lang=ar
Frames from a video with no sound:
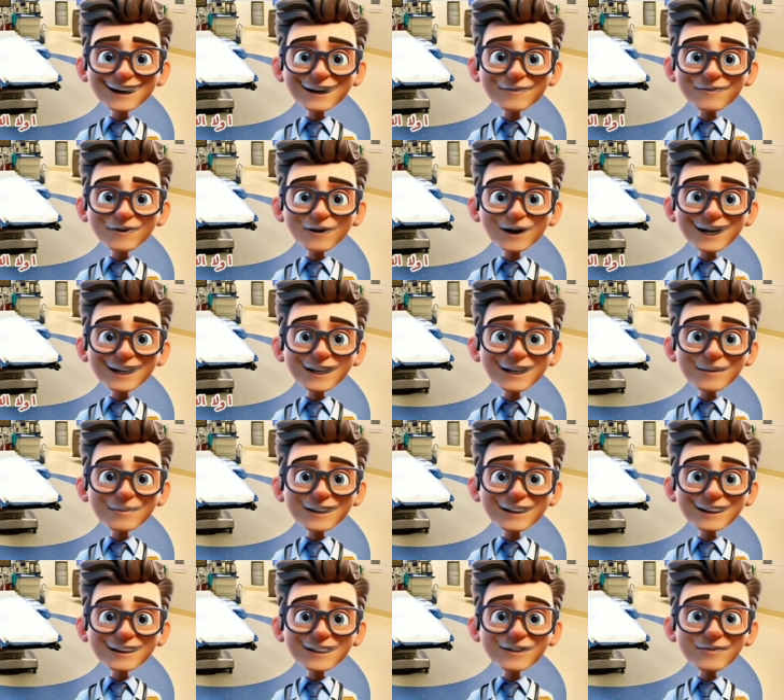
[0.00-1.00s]
الفواكه
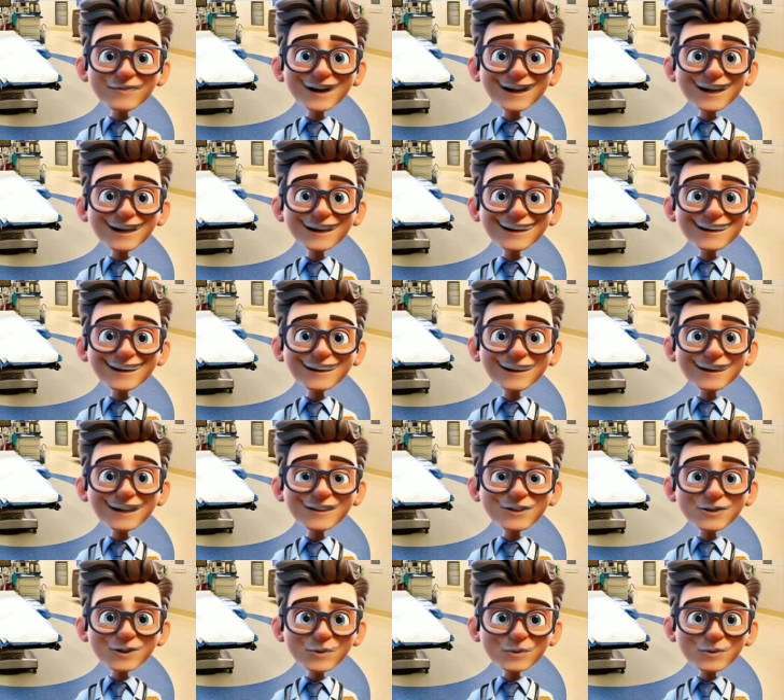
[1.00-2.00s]
مثل التفاح
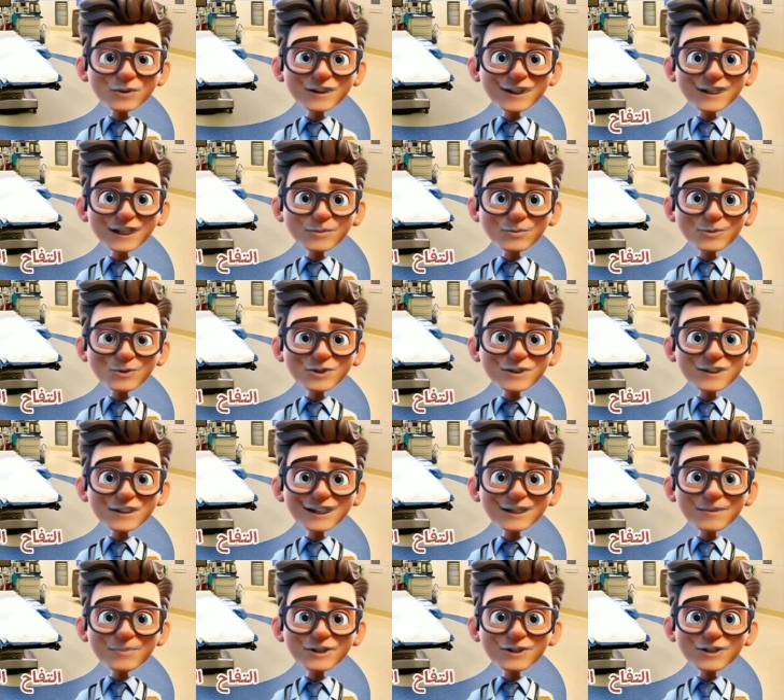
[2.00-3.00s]
التوت، الموز،
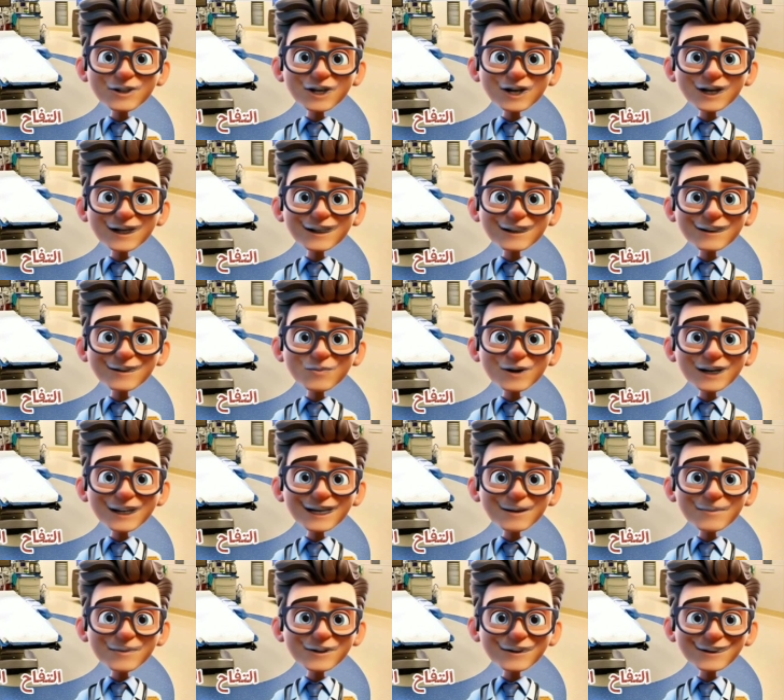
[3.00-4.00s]
البرتقال
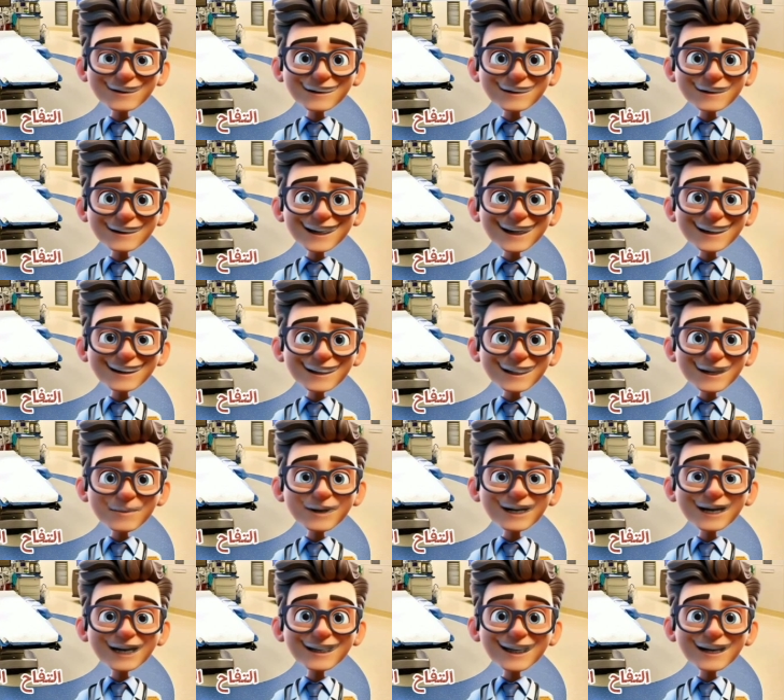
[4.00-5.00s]
والكمثرى غنية
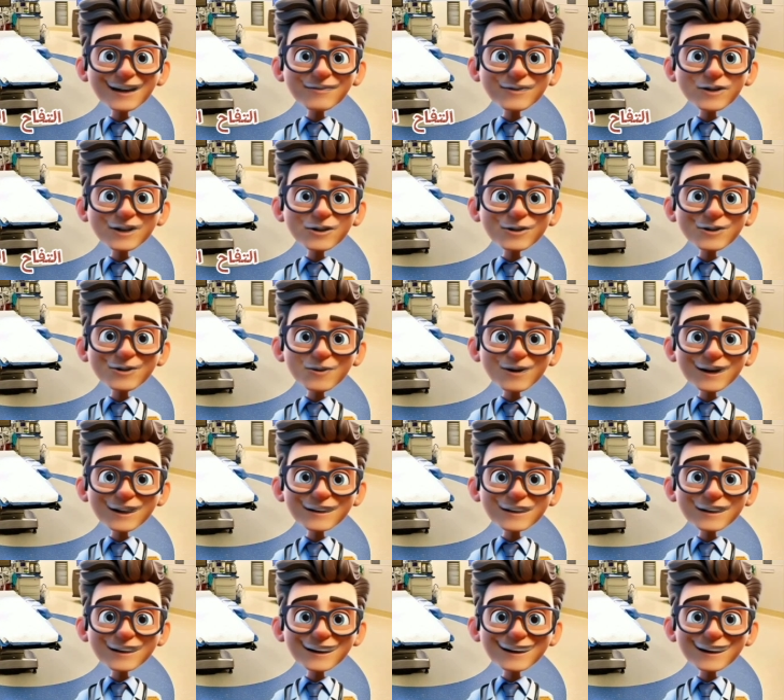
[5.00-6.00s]
بالألياف
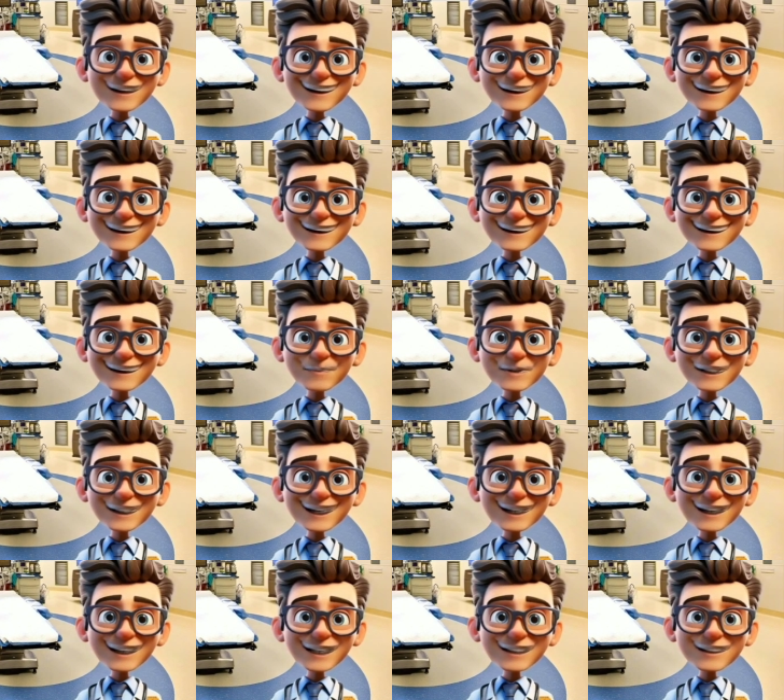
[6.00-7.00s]
الخضروات
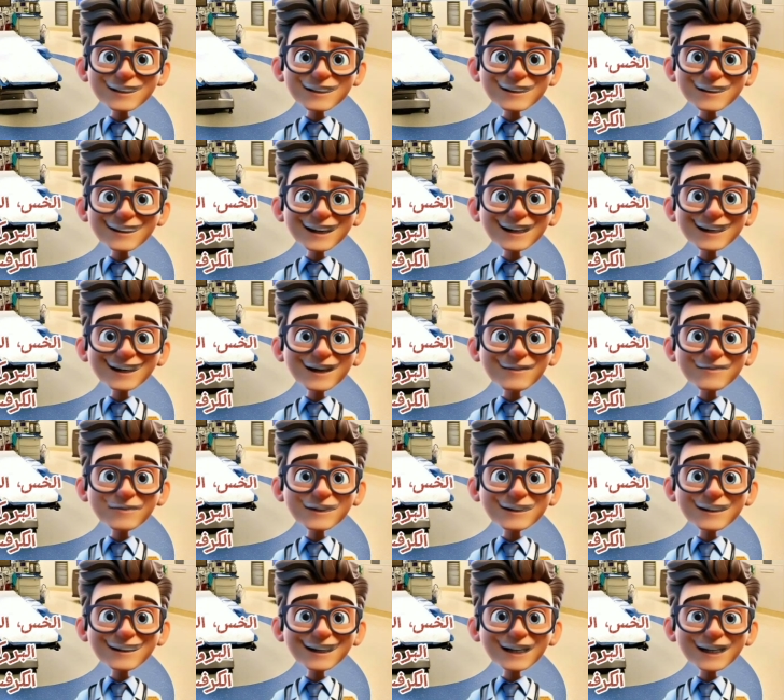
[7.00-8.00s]
مثل الخس،
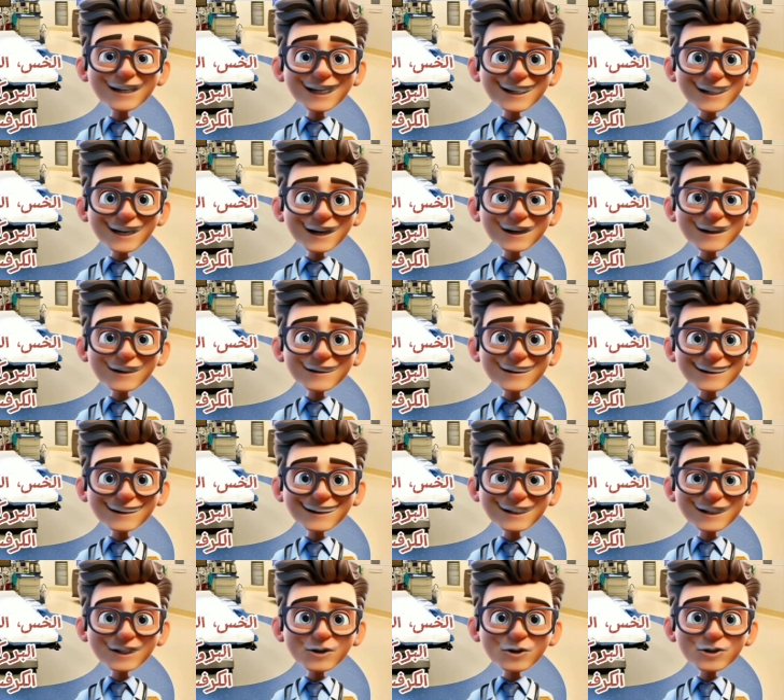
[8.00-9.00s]
اللفت، الخيار،
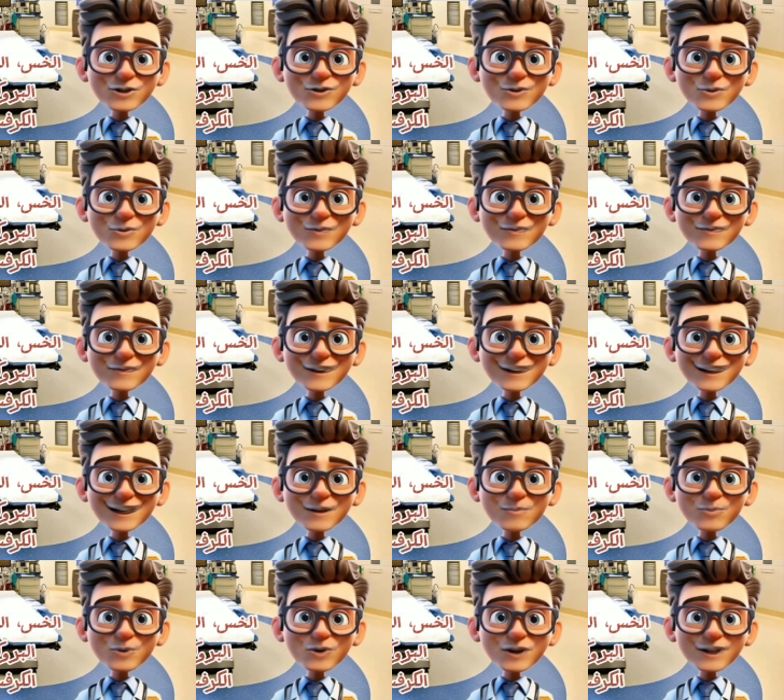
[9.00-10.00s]
الخرشوف،
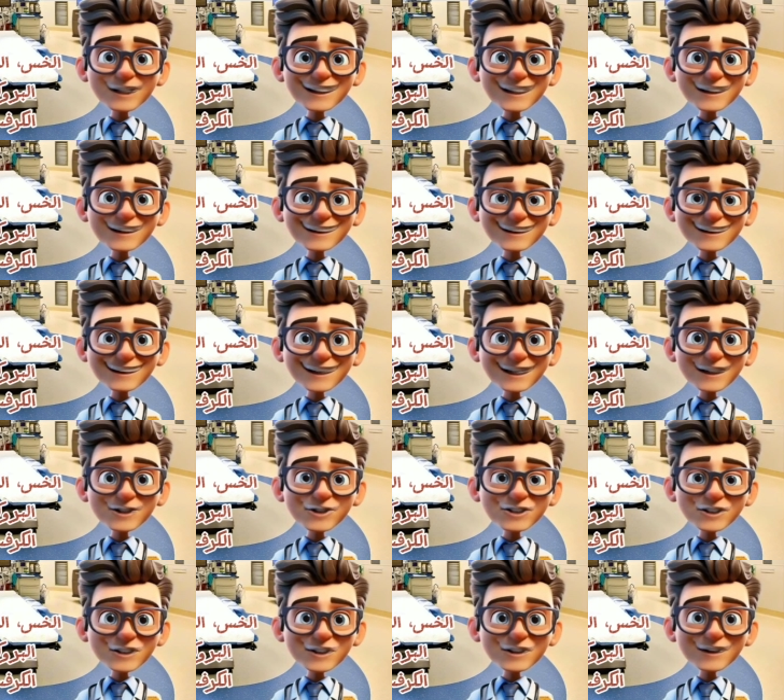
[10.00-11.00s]
البروكلي،
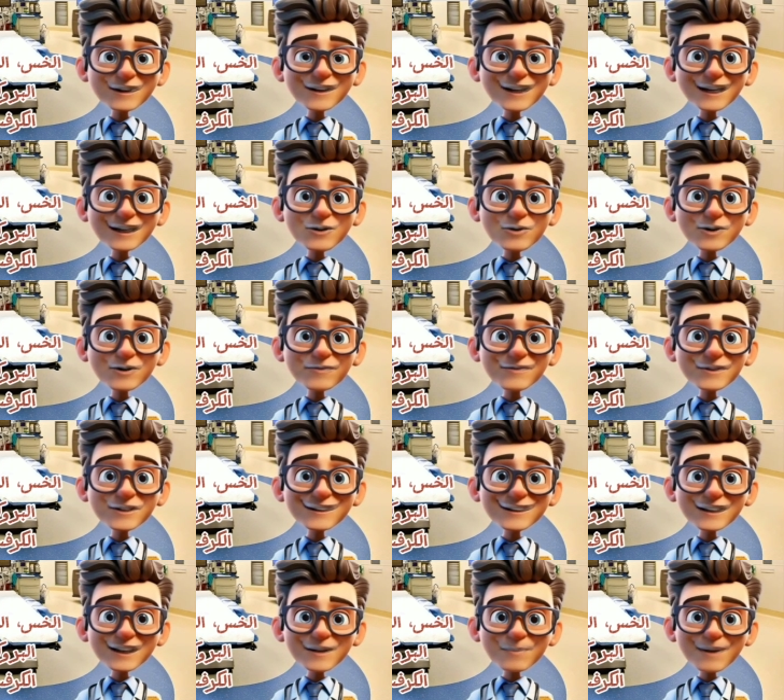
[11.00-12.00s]
الجزر،
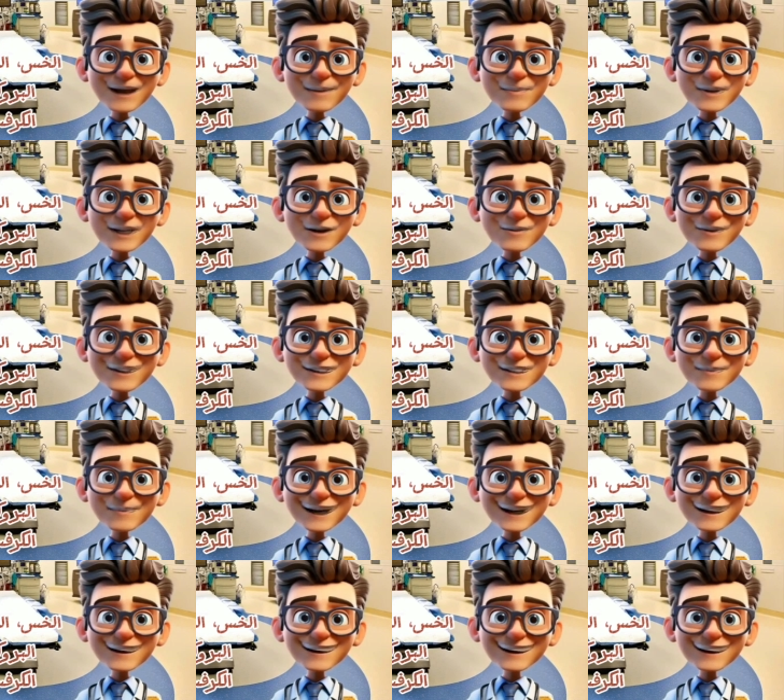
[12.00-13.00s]
الكرفس، البامية
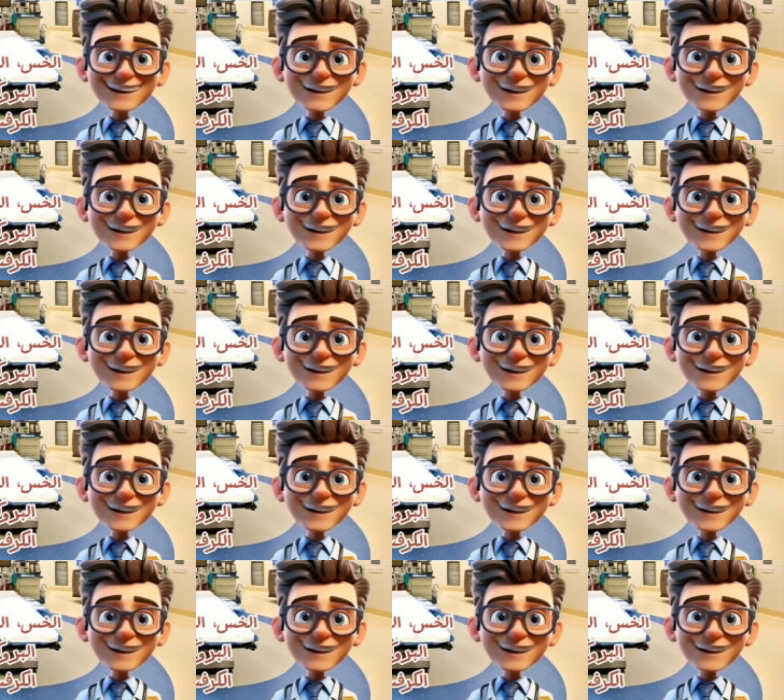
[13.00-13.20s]
والسبان